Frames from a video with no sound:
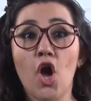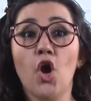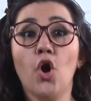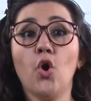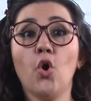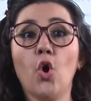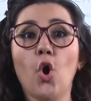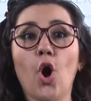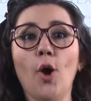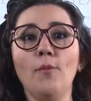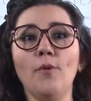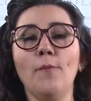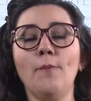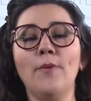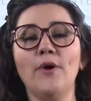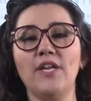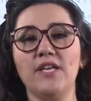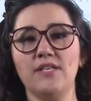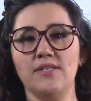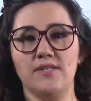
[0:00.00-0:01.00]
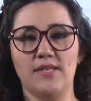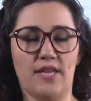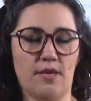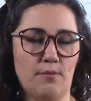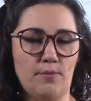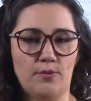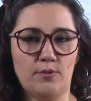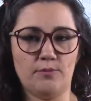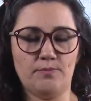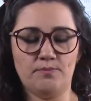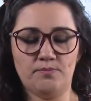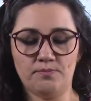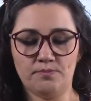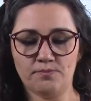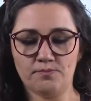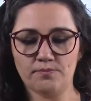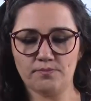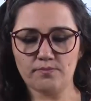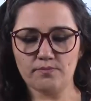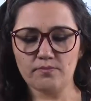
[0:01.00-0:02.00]
Como, por exemplo,
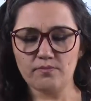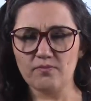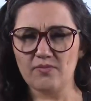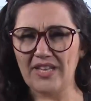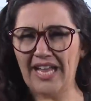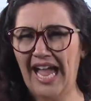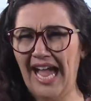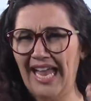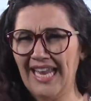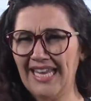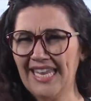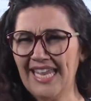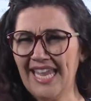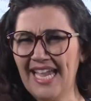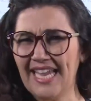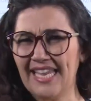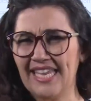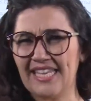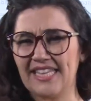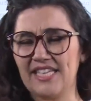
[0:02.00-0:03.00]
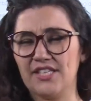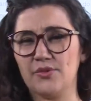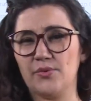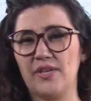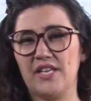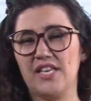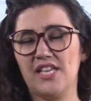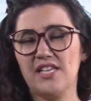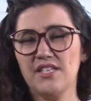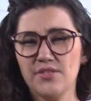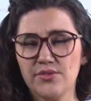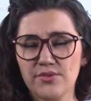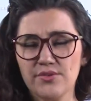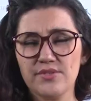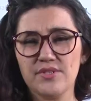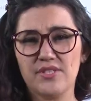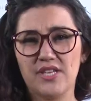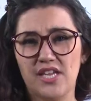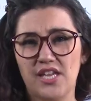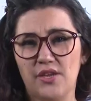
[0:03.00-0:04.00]
ali ainda no
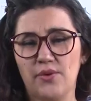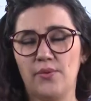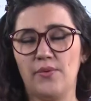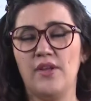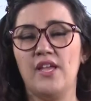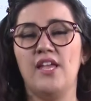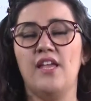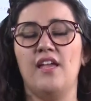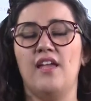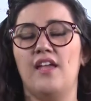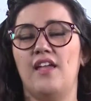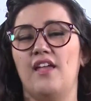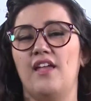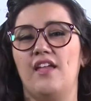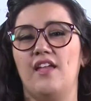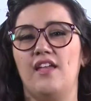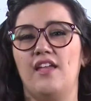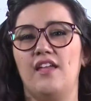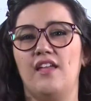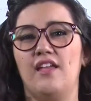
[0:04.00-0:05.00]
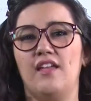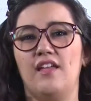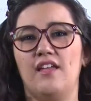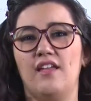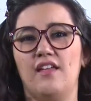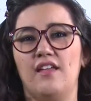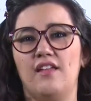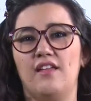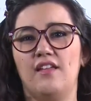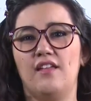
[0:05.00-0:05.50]
iníciozinho é,